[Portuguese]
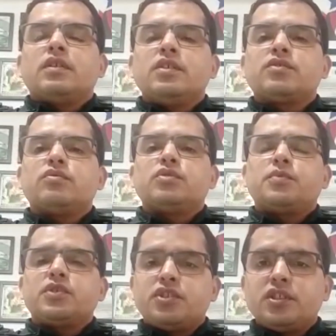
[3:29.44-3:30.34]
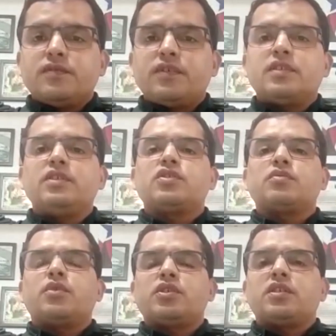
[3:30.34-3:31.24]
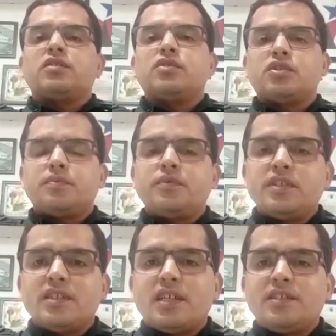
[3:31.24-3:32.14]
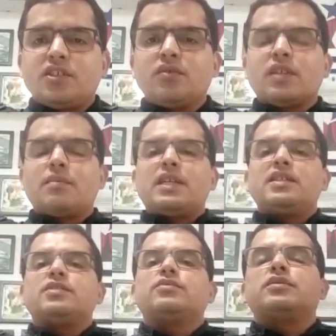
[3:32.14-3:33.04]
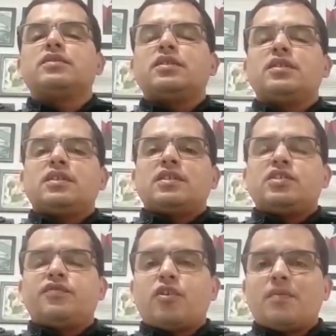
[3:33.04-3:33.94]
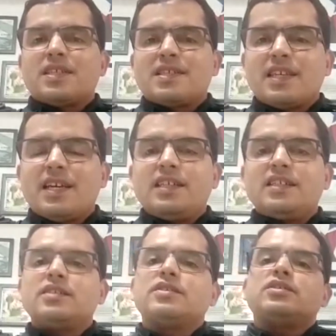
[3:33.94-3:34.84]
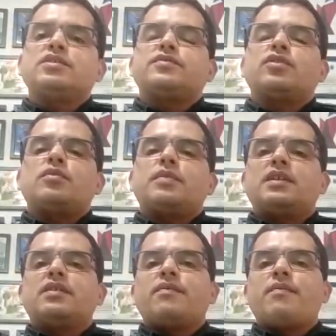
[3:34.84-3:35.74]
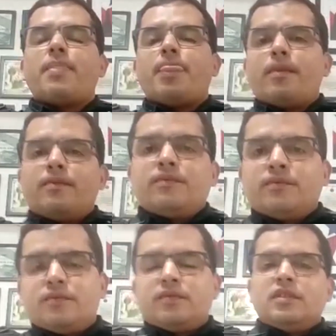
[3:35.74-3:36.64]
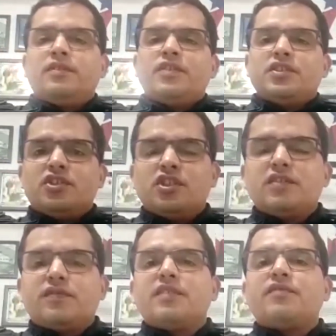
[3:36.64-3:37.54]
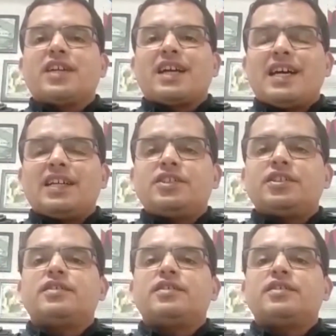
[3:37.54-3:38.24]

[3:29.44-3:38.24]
Isso nos motiva, isso mostra que nossos policiais estão trabalhando de forma séria, de forma efetiva, eficaz,